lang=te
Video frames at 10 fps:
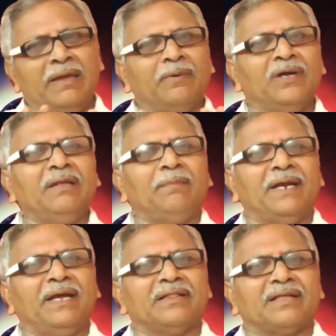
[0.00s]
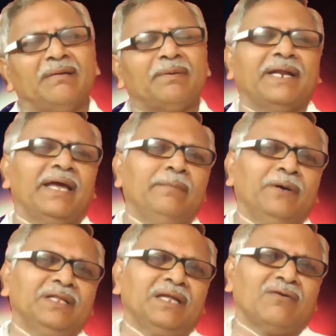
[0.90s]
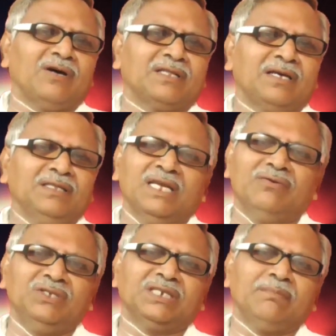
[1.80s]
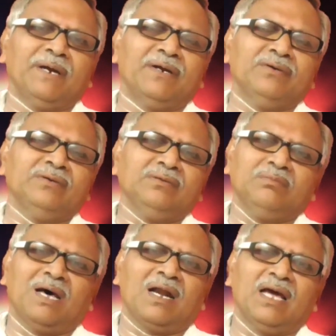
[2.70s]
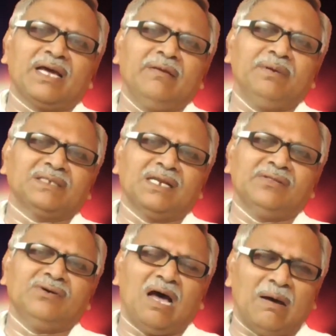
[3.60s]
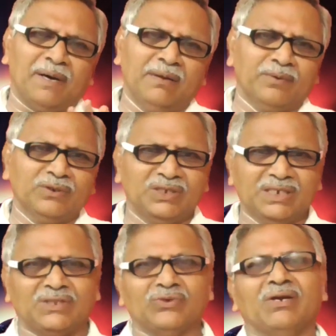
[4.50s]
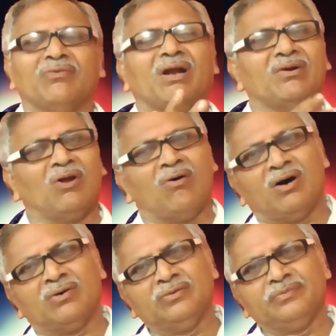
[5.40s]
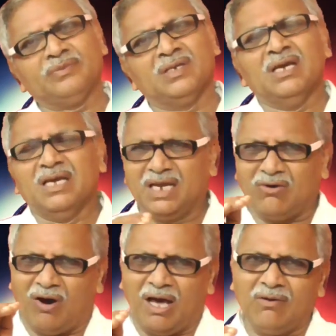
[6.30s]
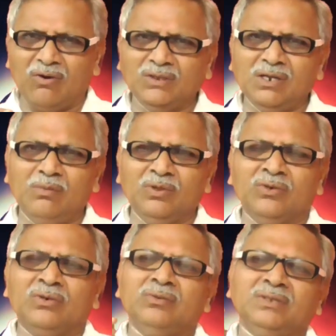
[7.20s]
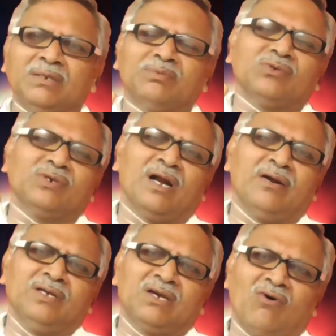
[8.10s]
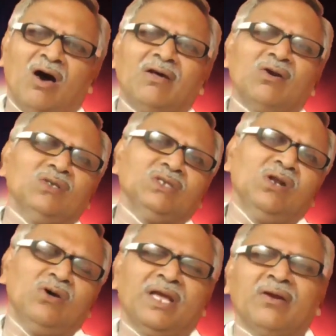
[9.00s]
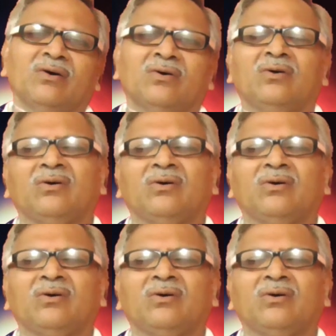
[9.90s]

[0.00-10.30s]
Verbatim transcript: అయిపోయింది పని అంతా పని అయిపోయిన తర్వాత దేవుడు చెప్పాడు మరలా కనిపించలేదు ఆ పని పూర్తి చేస్తూనే ఉన్నాడు నవాహు ఇక వారం రోజుల ముందు చెప్తూ ఉన్నాడు ఇక వారం రోజుల్లో నేను